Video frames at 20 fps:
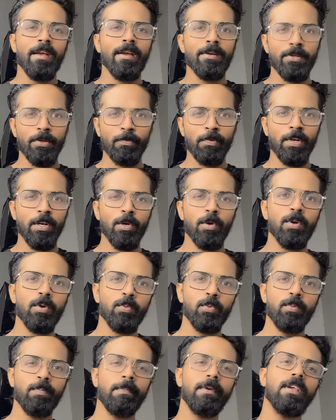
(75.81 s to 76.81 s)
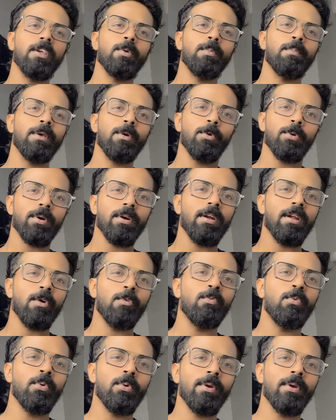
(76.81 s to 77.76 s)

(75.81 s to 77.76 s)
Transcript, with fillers: அண்ட் இவங்களுக்குள்ள உண்மைக்குமே ஒரு லவ்